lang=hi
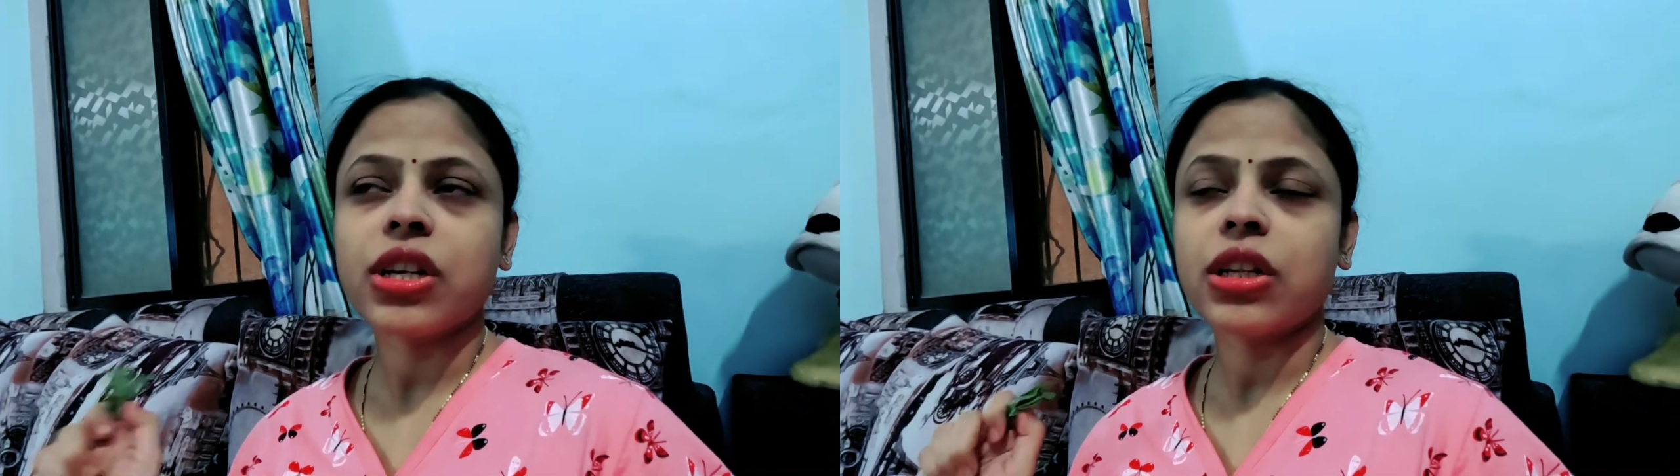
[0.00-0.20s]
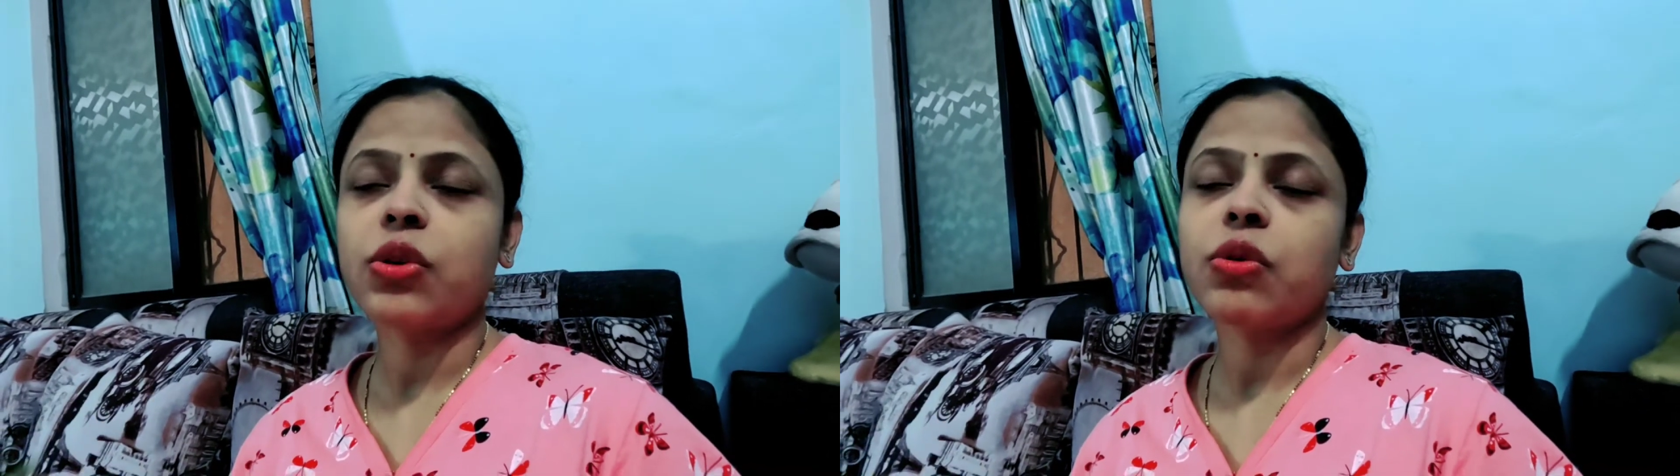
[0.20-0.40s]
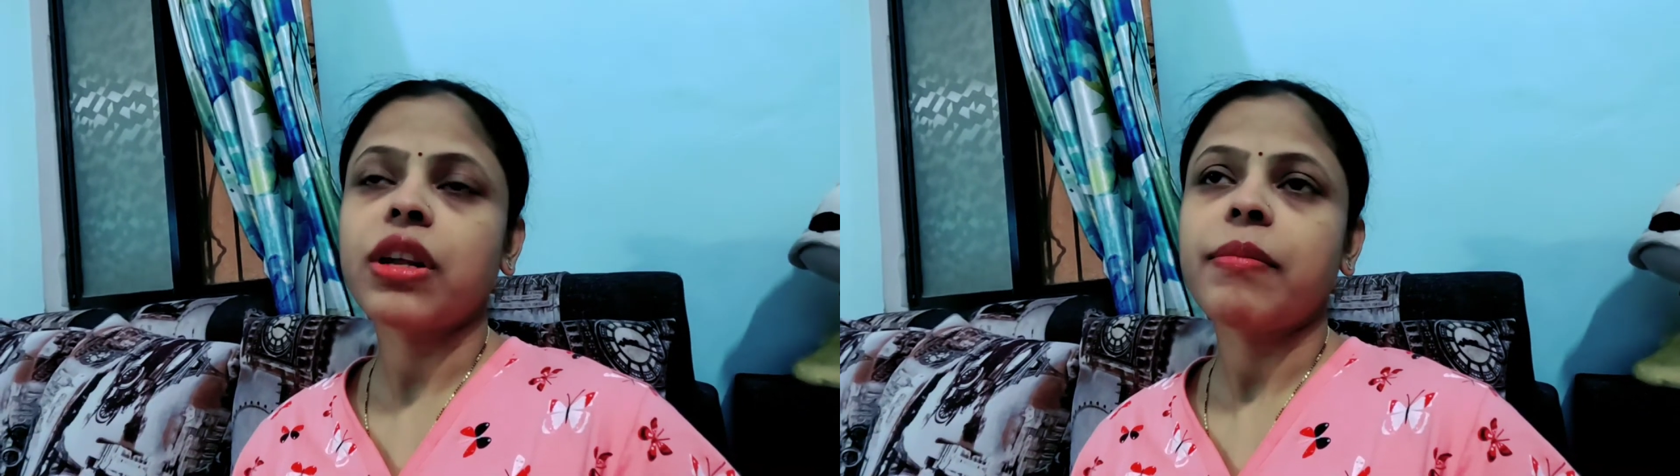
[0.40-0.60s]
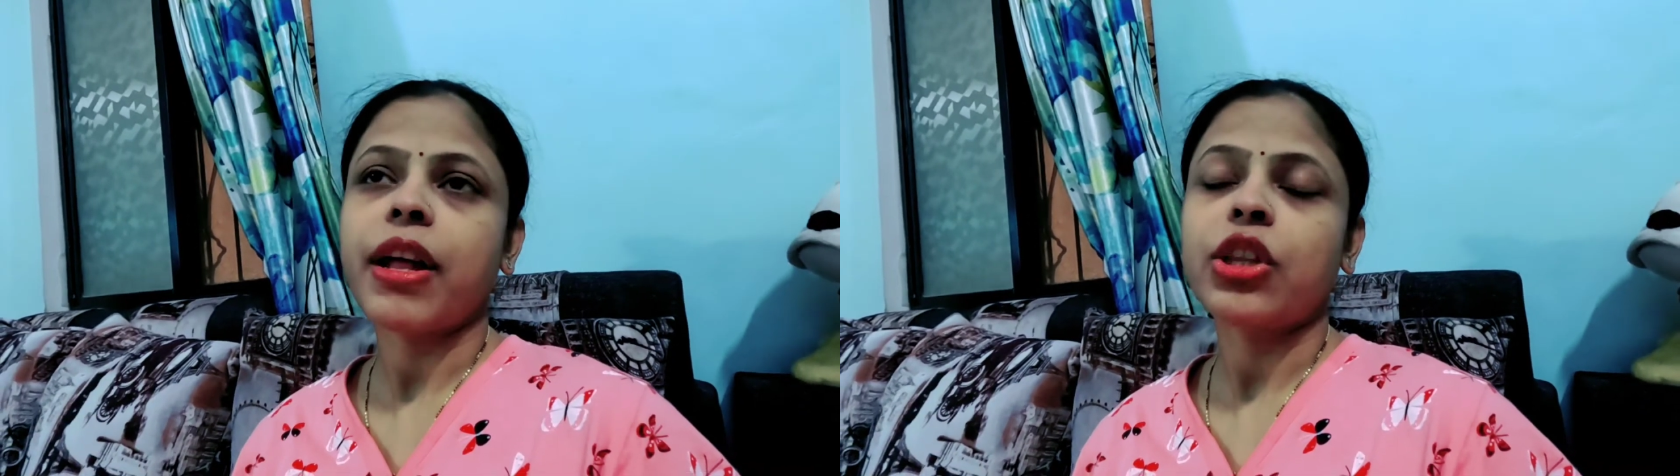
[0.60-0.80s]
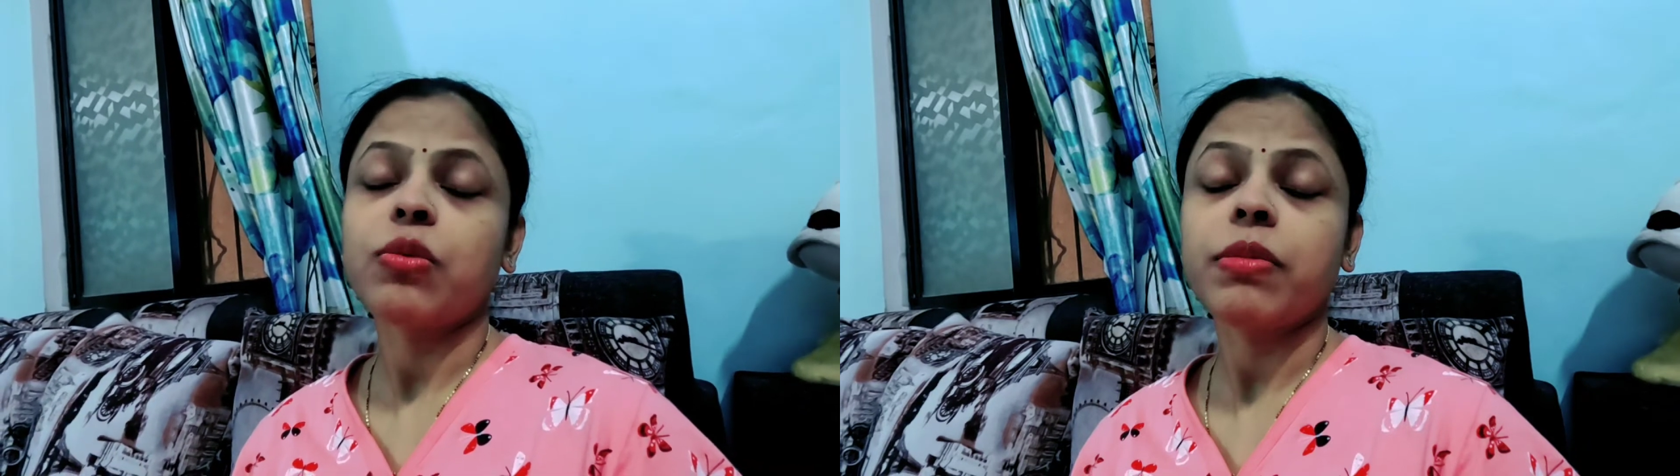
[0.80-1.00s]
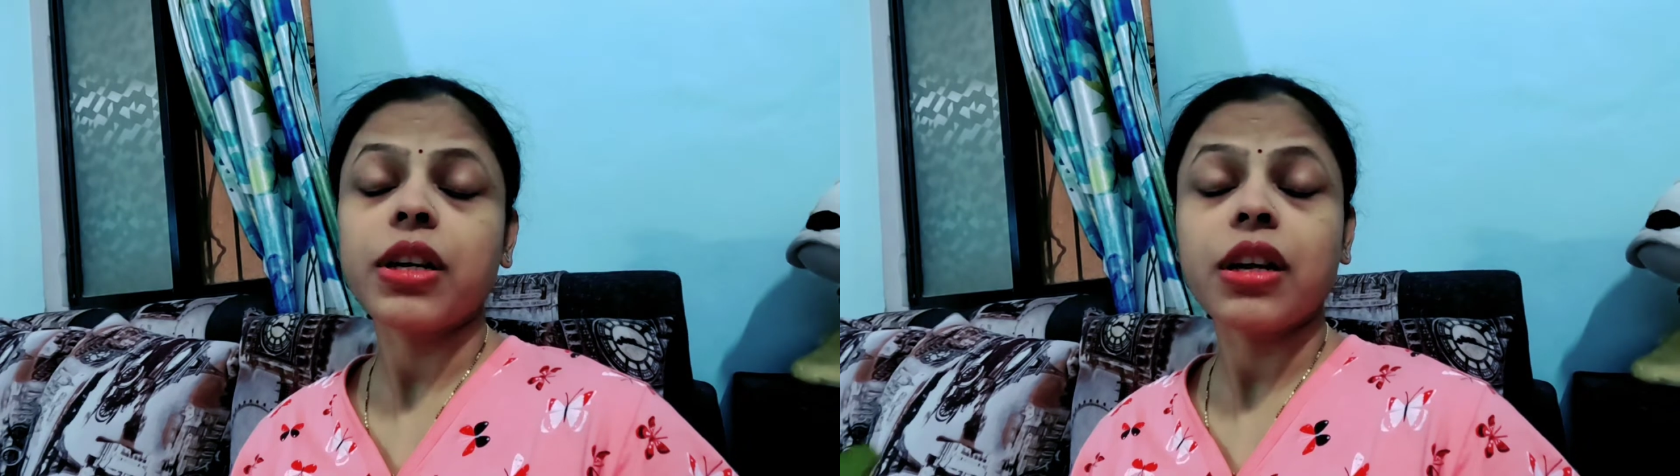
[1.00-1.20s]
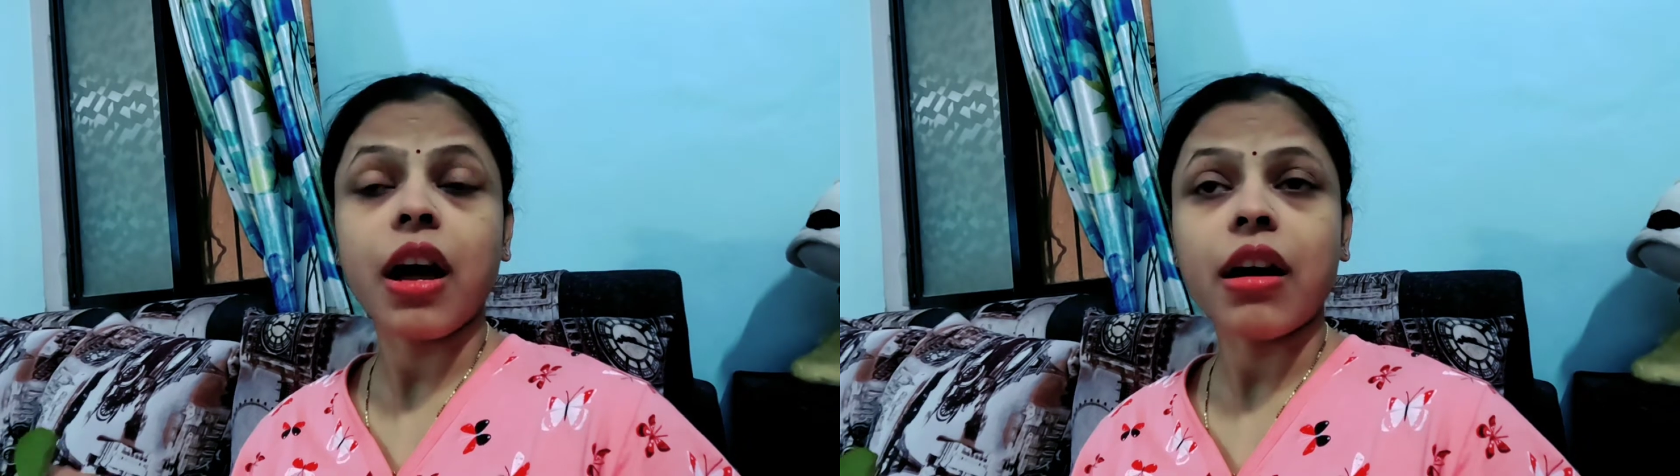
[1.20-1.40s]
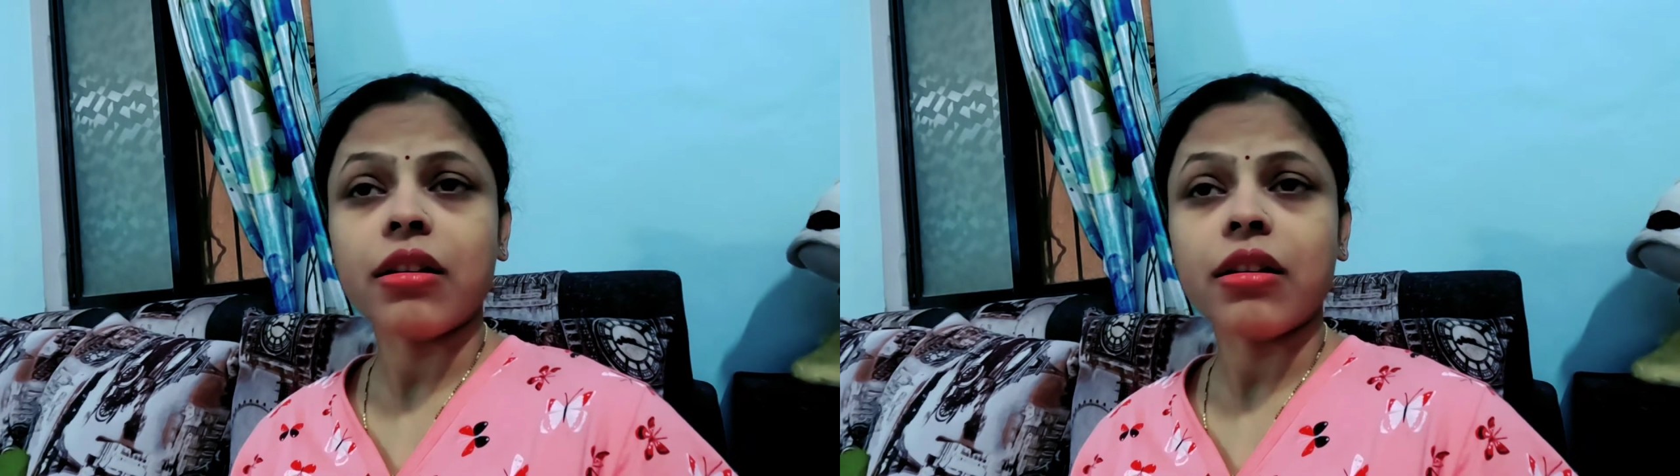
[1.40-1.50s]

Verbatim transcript: जल्दी उठ नहीं पाती हूँ बट